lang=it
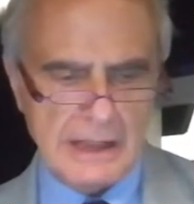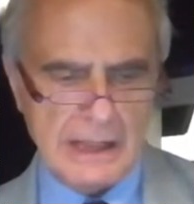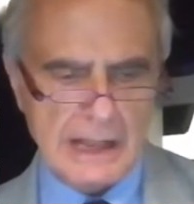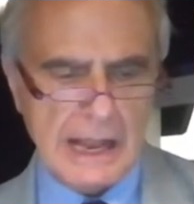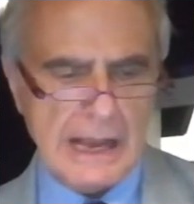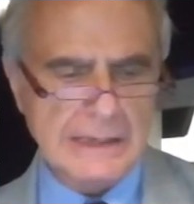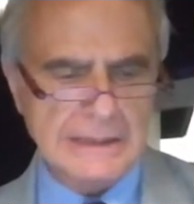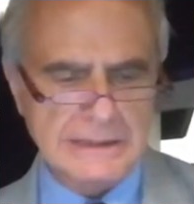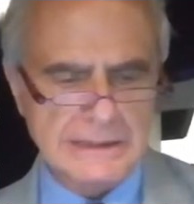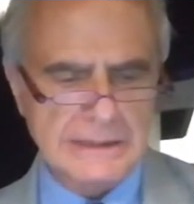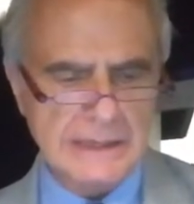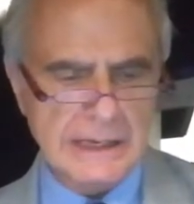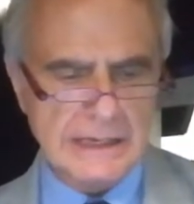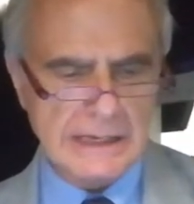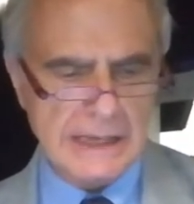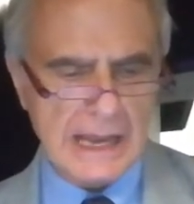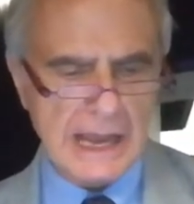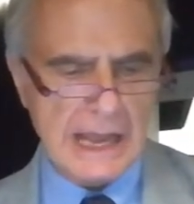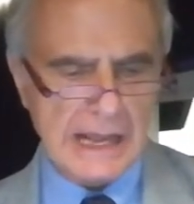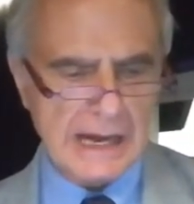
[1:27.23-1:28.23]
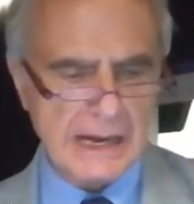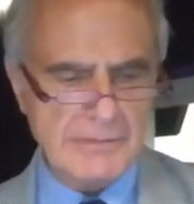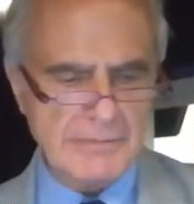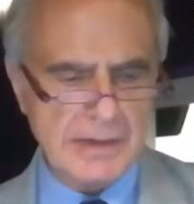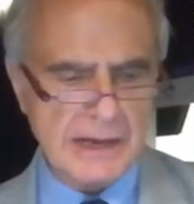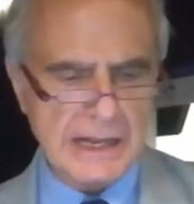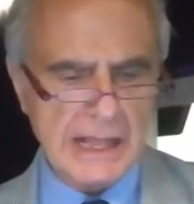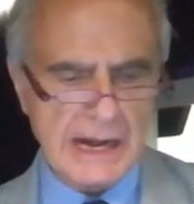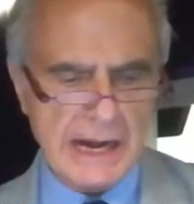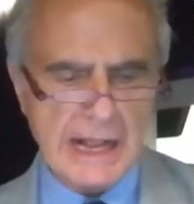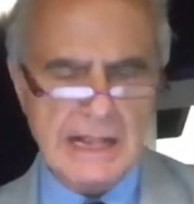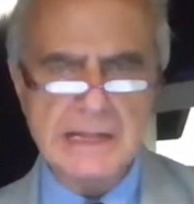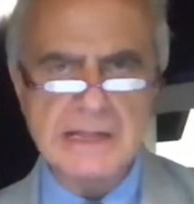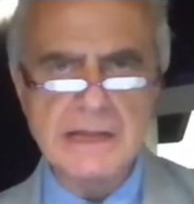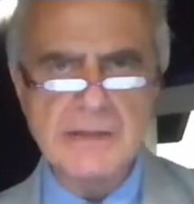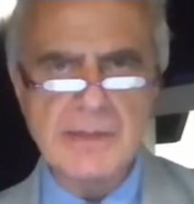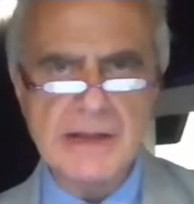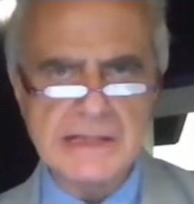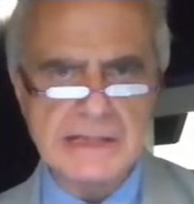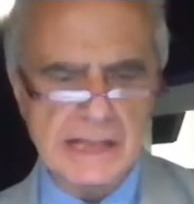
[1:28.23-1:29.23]
a segnare in maniera
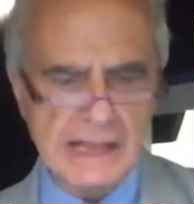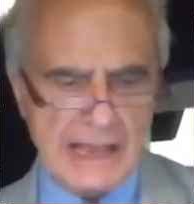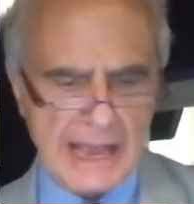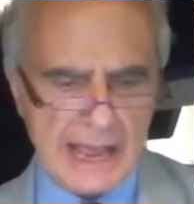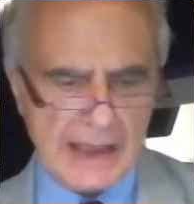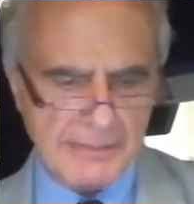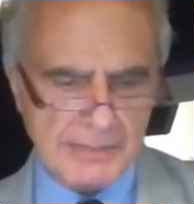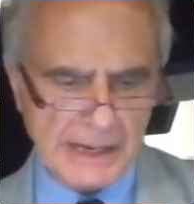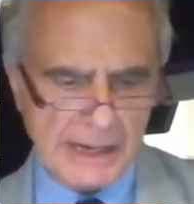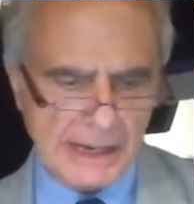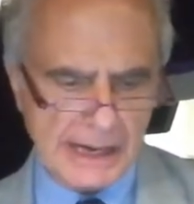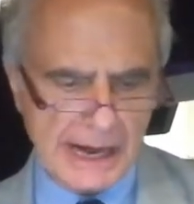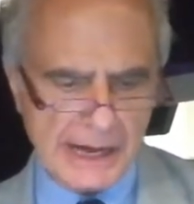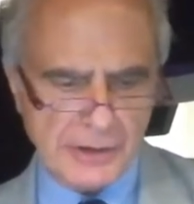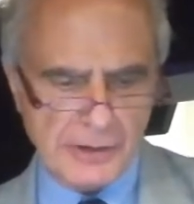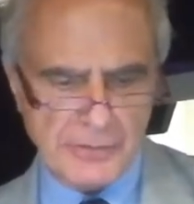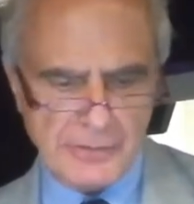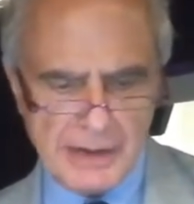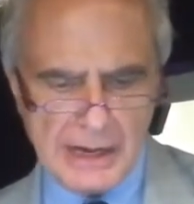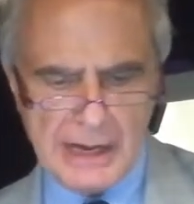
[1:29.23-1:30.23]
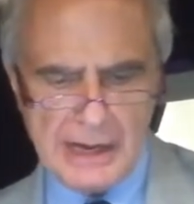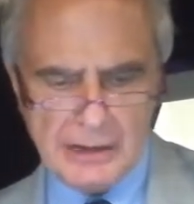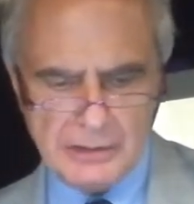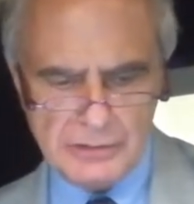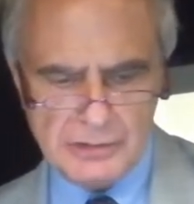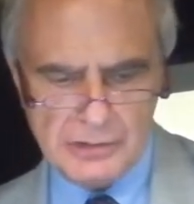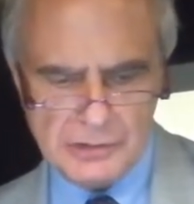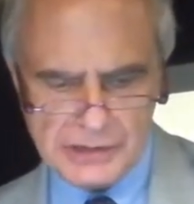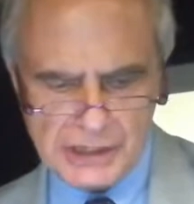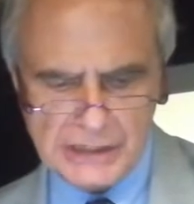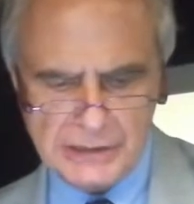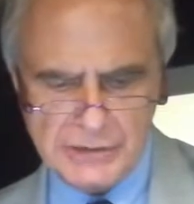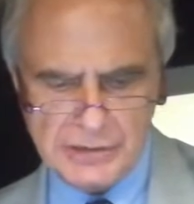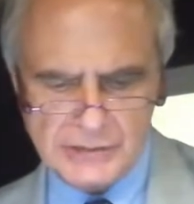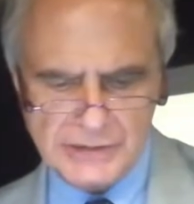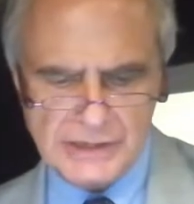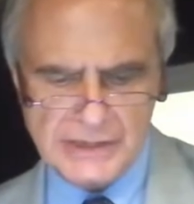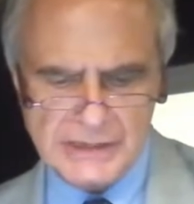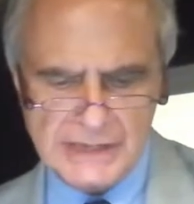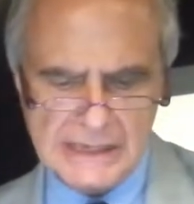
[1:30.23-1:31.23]
indimenticabile l'anno
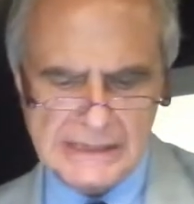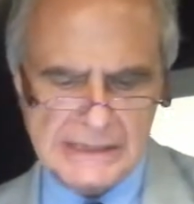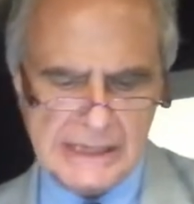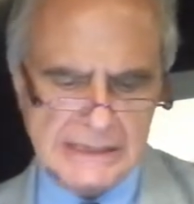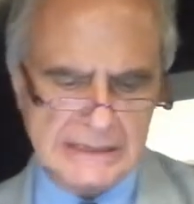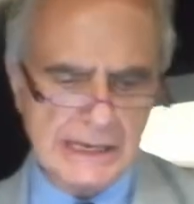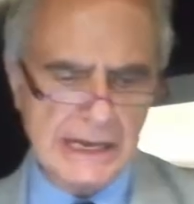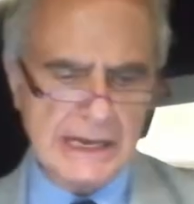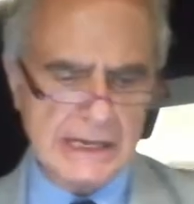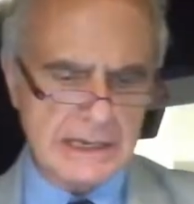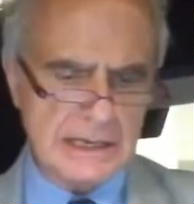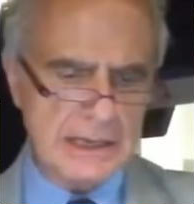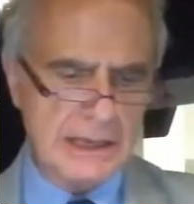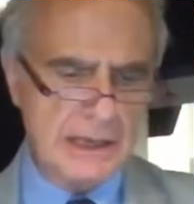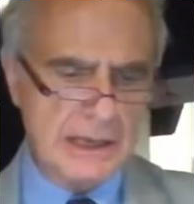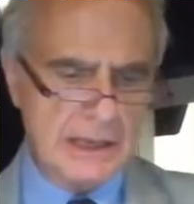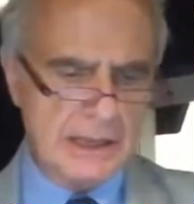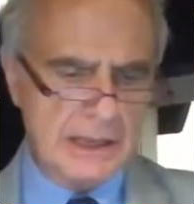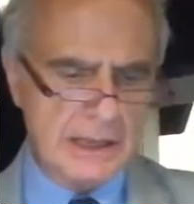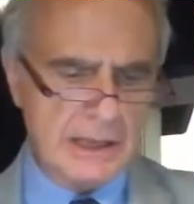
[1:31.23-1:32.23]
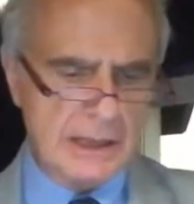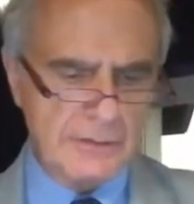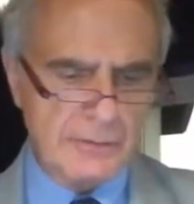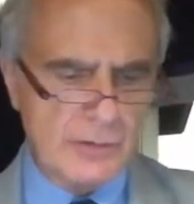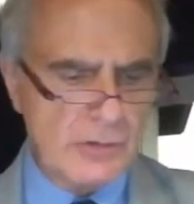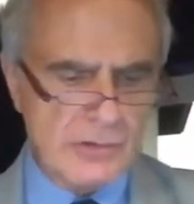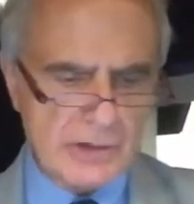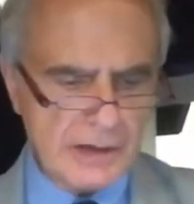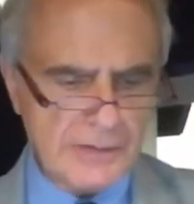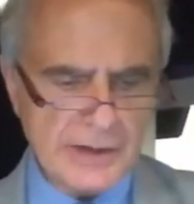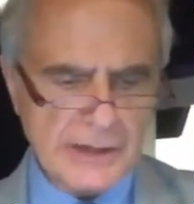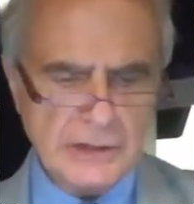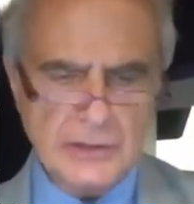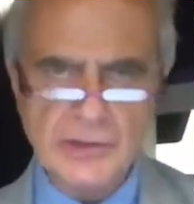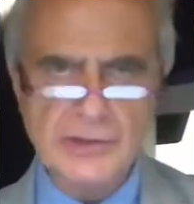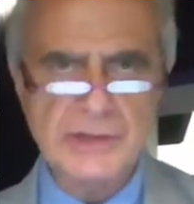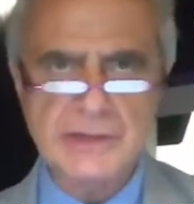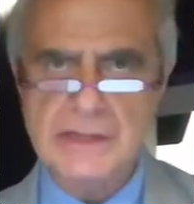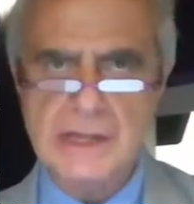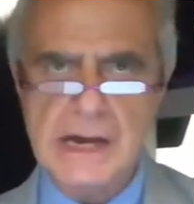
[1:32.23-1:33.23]
1866 fu un evento
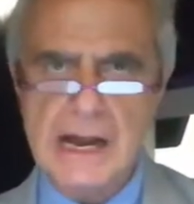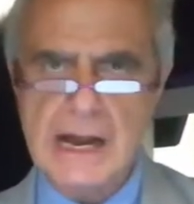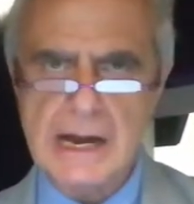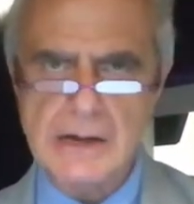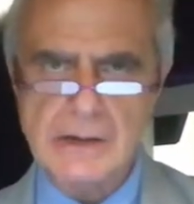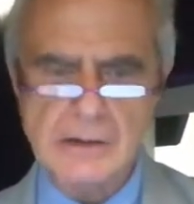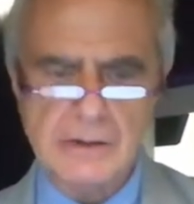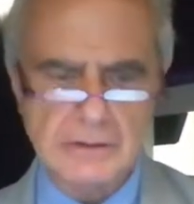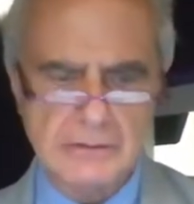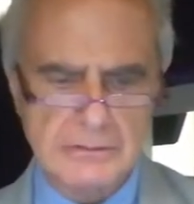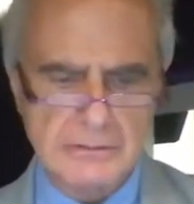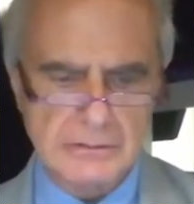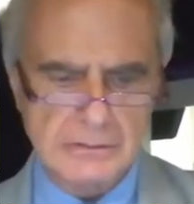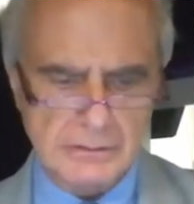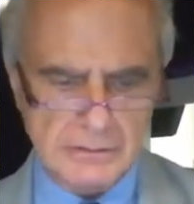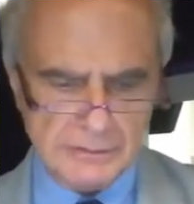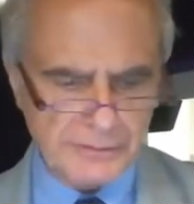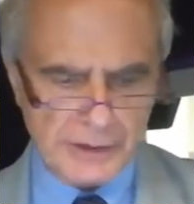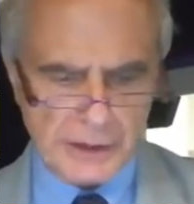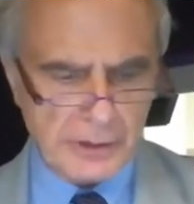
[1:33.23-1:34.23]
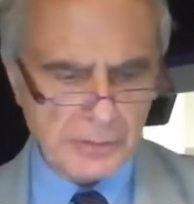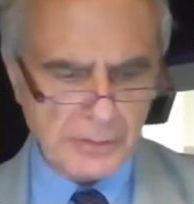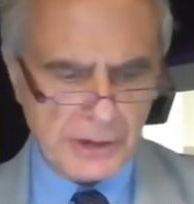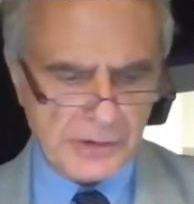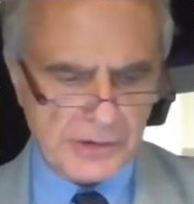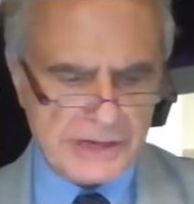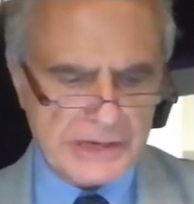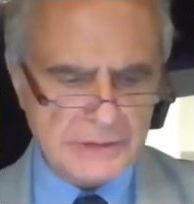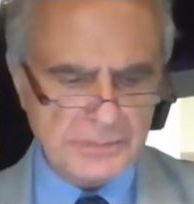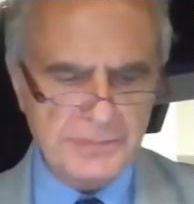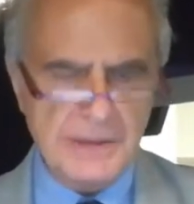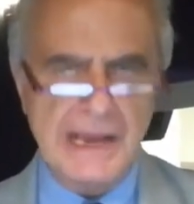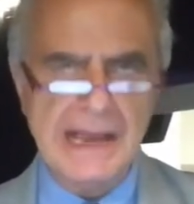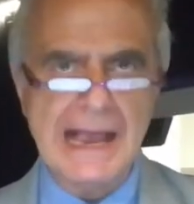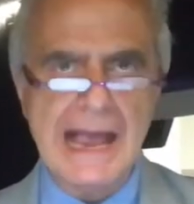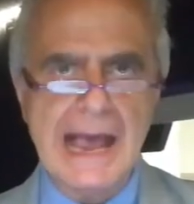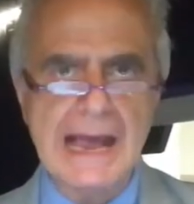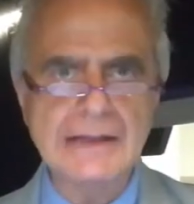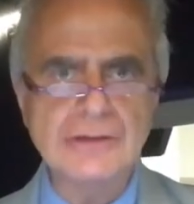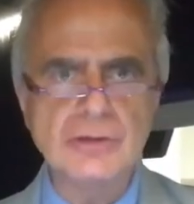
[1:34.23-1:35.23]
strano, un fenomeno
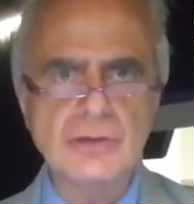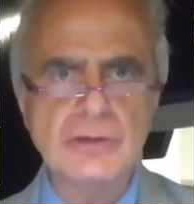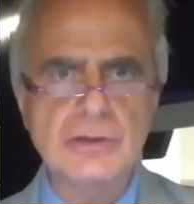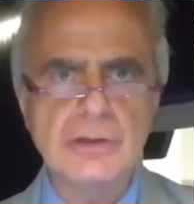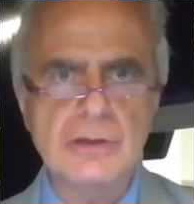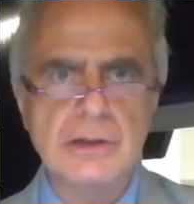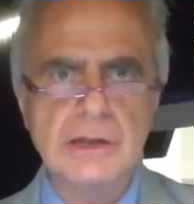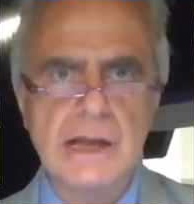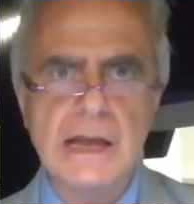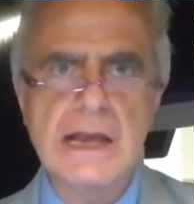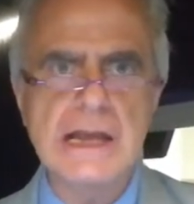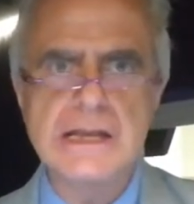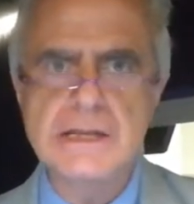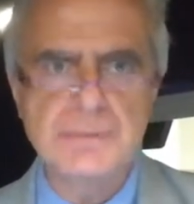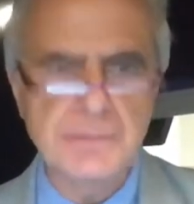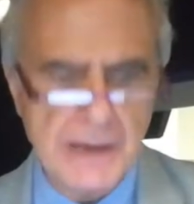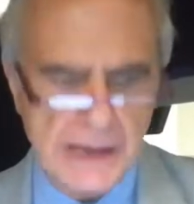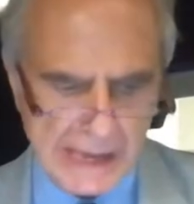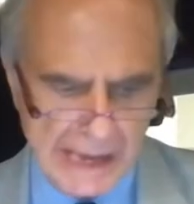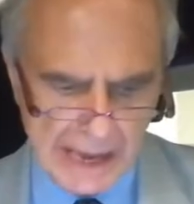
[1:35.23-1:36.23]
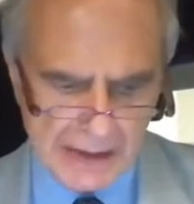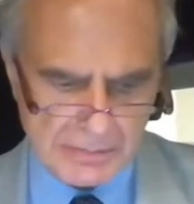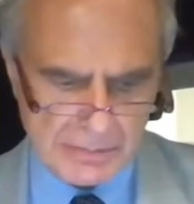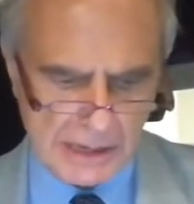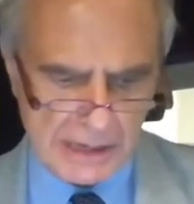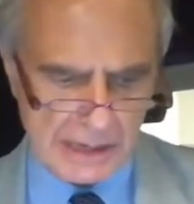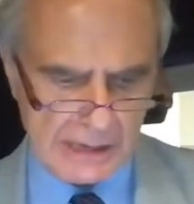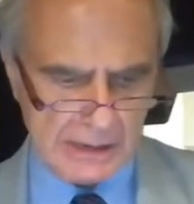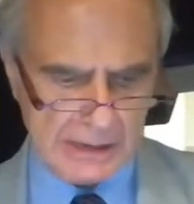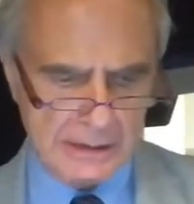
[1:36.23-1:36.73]
inspiegato e inspiegabile.